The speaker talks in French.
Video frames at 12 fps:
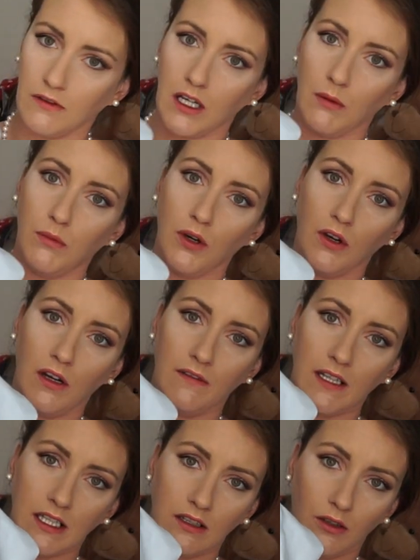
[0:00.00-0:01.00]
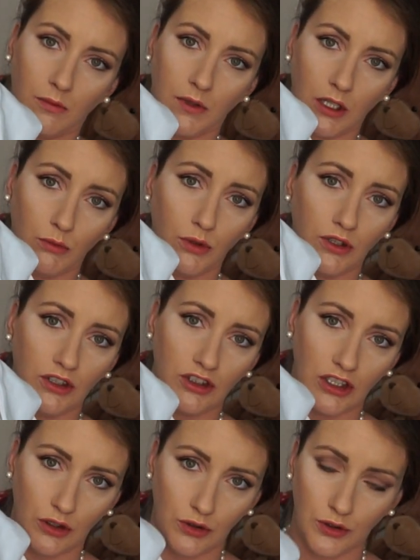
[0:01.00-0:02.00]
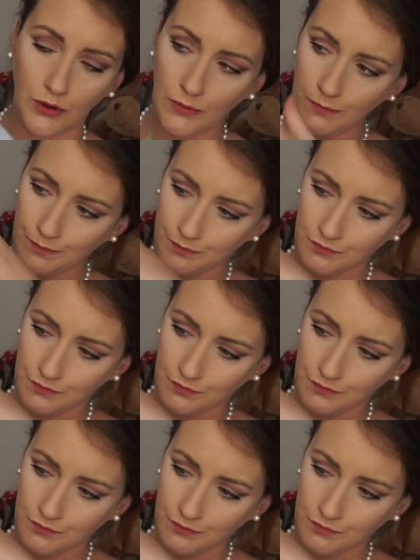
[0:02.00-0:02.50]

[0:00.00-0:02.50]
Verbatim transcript: voilà blanc avec euh, plein de petits chiens dessus